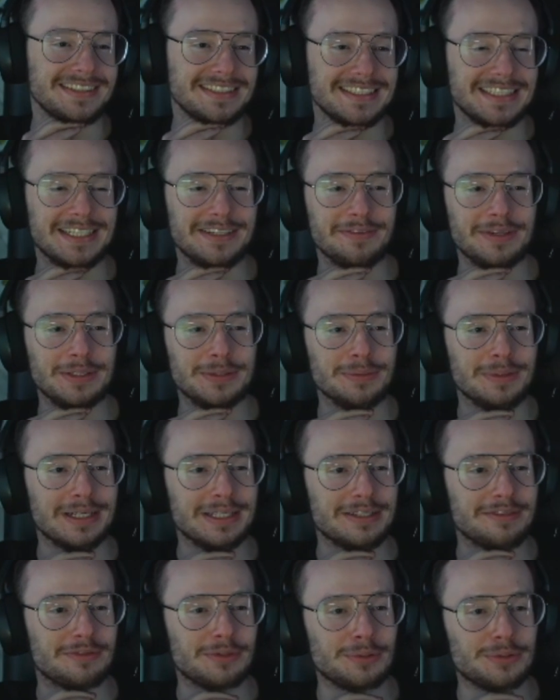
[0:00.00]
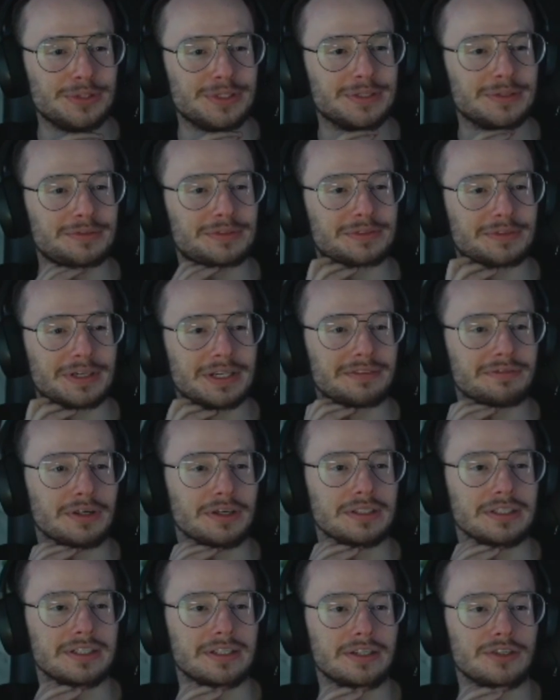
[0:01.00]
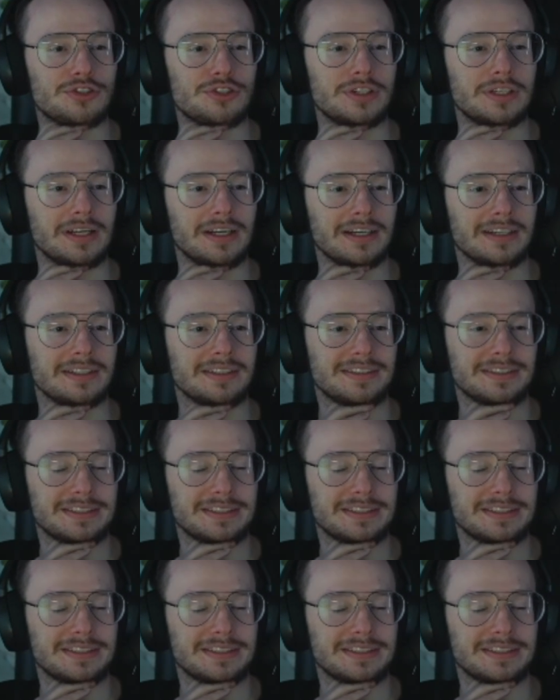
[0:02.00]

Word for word: i ewentualnie wrócić tu w swoich wolnych godzinach.